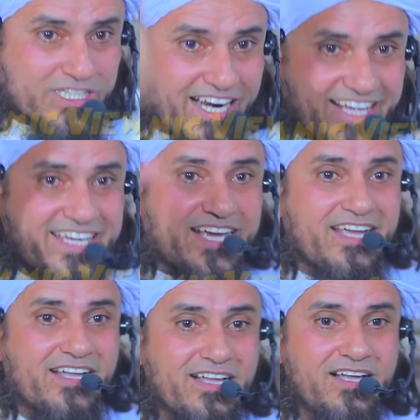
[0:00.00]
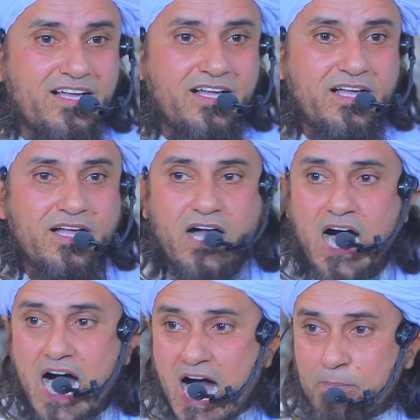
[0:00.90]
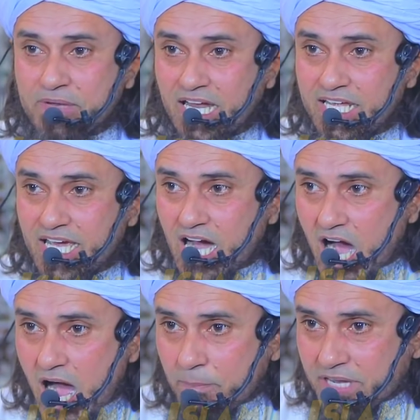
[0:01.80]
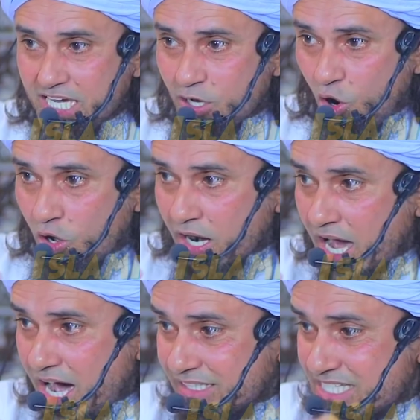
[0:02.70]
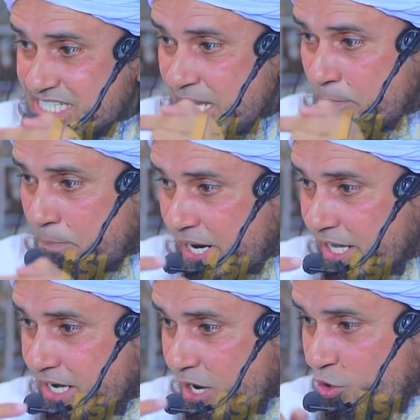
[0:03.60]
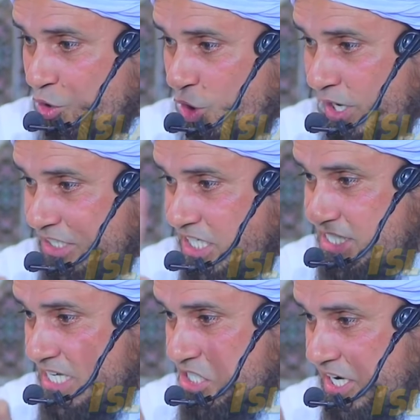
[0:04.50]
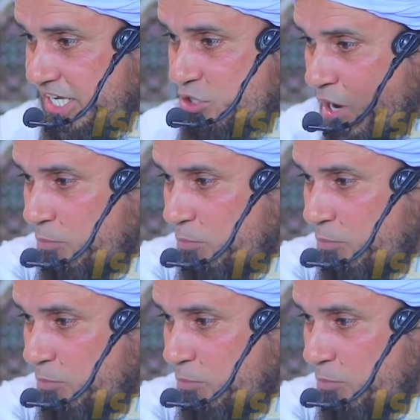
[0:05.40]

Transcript: होता नहीं है आपके लिए आपकी औलाद से बढ़कर कोई चीज ऐसी नहीं है